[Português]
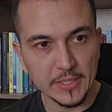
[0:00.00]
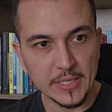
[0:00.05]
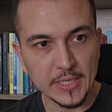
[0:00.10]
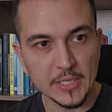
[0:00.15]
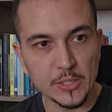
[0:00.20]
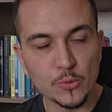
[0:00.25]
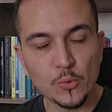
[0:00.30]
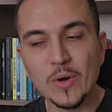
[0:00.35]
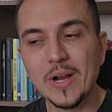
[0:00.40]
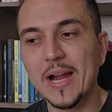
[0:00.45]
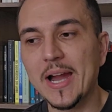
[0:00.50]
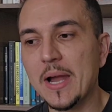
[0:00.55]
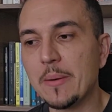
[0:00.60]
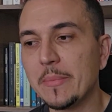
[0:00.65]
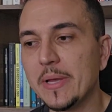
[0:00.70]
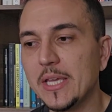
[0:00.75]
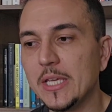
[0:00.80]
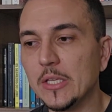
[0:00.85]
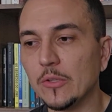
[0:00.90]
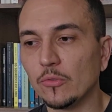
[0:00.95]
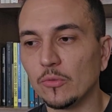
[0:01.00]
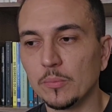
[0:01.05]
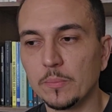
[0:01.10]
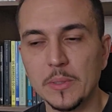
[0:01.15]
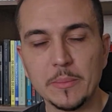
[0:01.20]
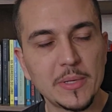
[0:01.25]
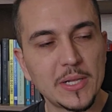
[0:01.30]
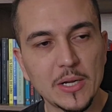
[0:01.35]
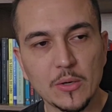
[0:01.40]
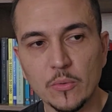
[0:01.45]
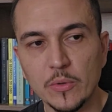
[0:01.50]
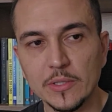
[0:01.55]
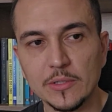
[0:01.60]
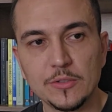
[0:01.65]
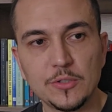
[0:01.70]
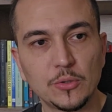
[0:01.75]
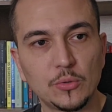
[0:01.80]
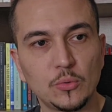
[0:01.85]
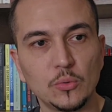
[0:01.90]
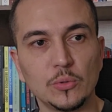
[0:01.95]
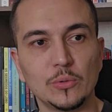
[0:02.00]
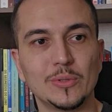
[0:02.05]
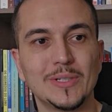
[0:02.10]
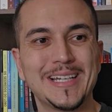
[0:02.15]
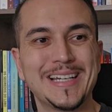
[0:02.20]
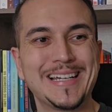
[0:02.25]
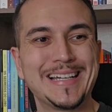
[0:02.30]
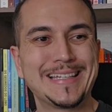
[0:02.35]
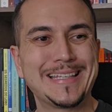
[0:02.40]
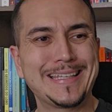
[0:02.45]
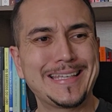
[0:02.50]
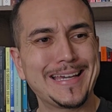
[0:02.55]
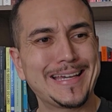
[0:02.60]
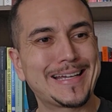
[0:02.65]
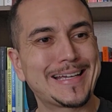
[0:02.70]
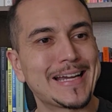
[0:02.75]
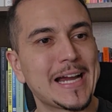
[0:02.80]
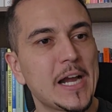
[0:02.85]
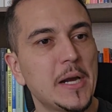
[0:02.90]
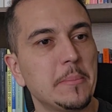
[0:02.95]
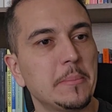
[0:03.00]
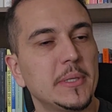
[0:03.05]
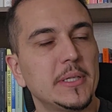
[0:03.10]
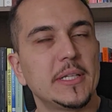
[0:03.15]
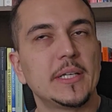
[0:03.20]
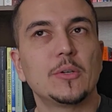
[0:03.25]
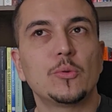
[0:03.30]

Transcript: Né? E o karma é isso. Primeira coisa de tudo, o que é karma?